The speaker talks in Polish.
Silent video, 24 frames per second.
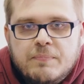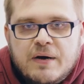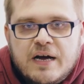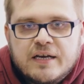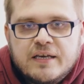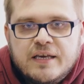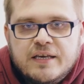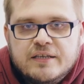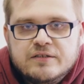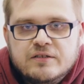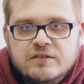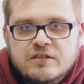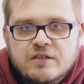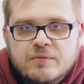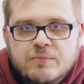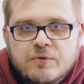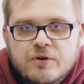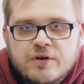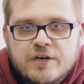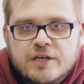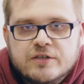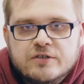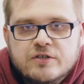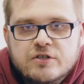pakiet
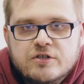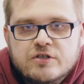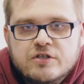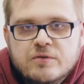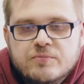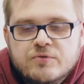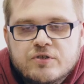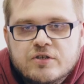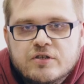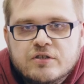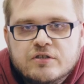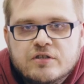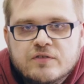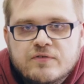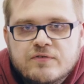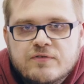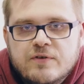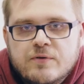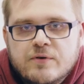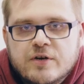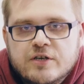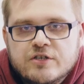demokratyczny przygotowywał